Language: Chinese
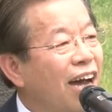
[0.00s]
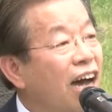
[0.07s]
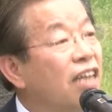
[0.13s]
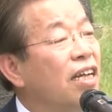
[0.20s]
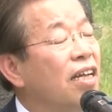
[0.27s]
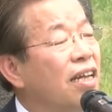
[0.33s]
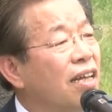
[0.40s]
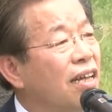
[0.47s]

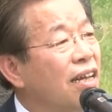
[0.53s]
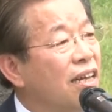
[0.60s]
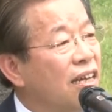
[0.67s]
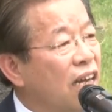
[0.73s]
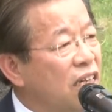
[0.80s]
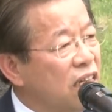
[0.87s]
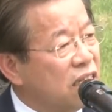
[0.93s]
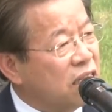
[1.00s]
安尼
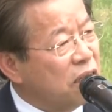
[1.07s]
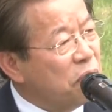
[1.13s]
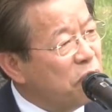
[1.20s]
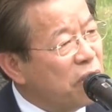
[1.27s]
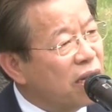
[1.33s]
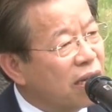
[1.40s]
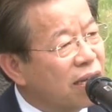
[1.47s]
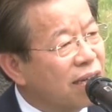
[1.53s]
咱的生
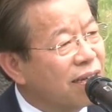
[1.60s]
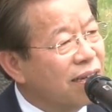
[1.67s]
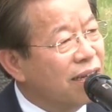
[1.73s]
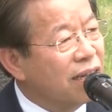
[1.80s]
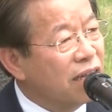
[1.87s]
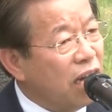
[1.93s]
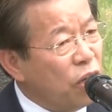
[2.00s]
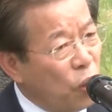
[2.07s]
命，
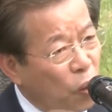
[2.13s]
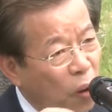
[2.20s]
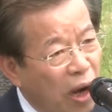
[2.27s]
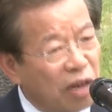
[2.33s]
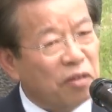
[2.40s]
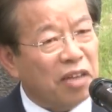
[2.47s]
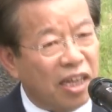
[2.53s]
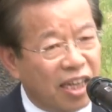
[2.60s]
咱
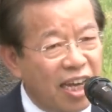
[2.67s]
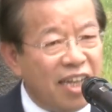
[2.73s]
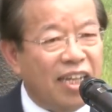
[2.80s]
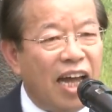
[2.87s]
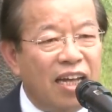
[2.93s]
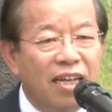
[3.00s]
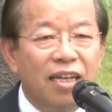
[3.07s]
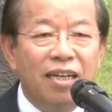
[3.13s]
活落去价
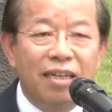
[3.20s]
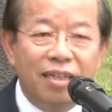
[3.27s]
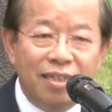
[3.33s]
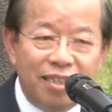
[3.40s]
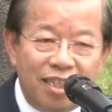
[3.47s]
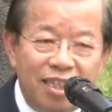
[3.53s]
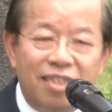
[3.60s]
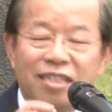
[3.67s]
值，
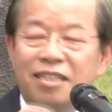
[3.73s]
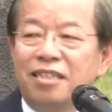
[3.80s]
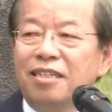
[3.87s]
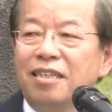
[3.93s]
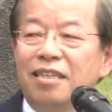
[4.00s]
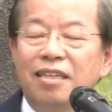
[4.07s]
其实